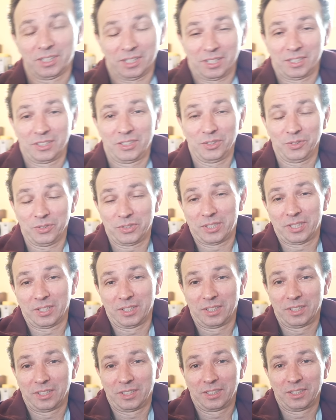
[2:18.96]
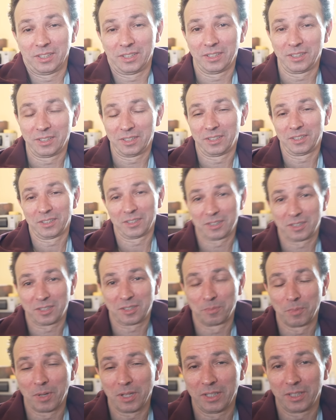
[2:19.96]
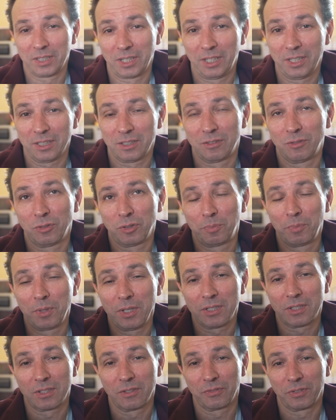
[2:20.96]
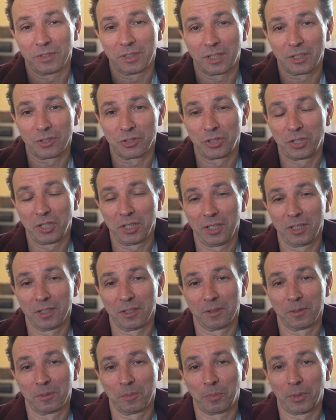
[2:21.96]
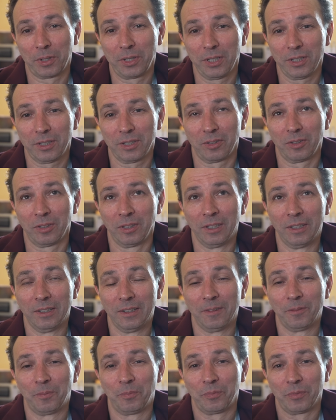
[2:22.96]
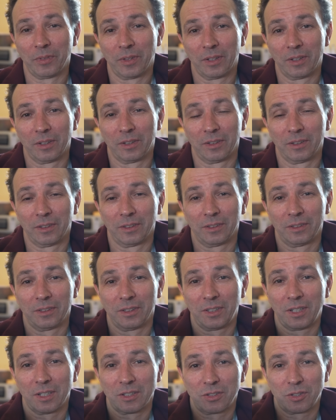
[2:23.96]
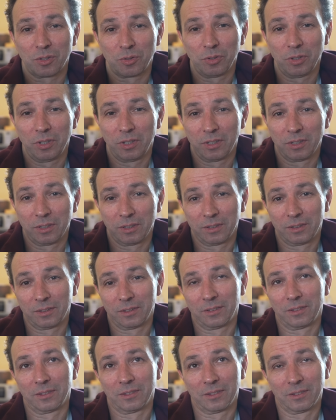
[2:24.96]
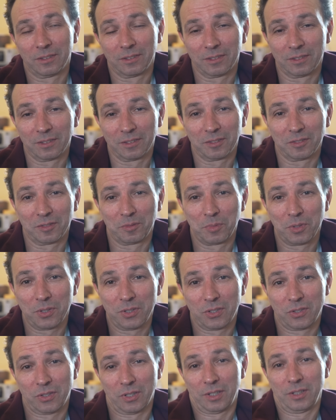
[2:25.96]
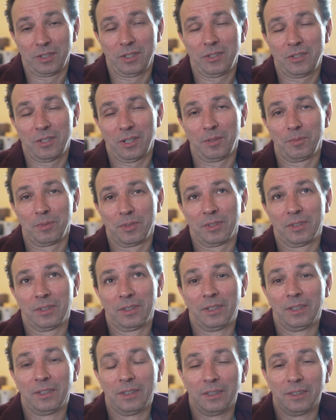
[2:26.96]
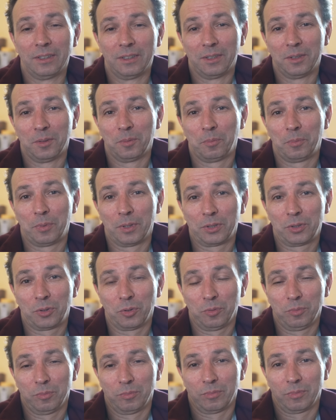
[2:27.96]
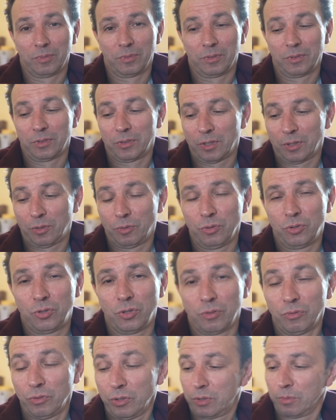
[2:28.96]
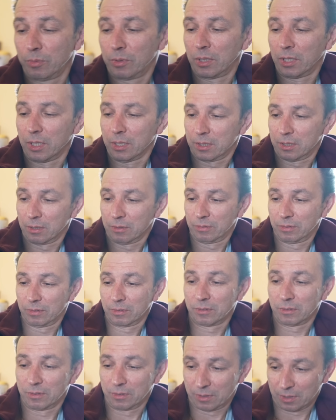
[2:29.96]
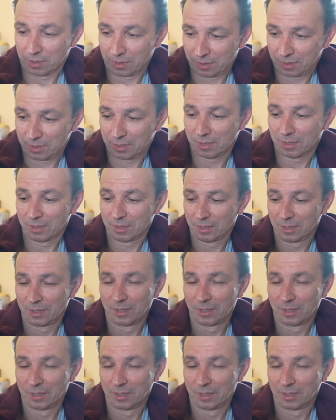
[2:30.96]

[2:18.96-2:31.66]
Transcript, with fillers: я родился и с малых лет, с двух месяцев от рождения поехал э, на гастроли э, вместе с родителями. Потом ну, закончил 8 классов. Здрасте.